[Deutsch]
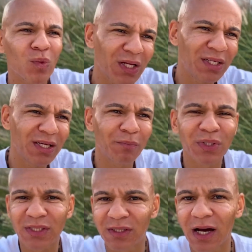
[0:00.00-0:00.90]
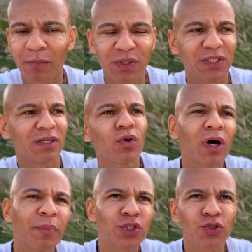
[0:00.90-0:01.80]
Und dann hier ein bisschen, da ein bisschen. Und dann
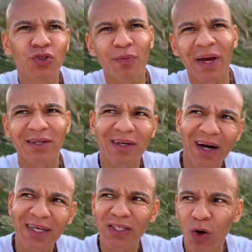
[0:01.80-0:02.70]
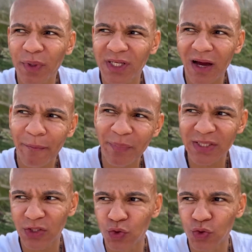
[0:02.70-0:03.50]
habe ich schon so gemerkt, ah, ich glaube, ich habe ein bisschen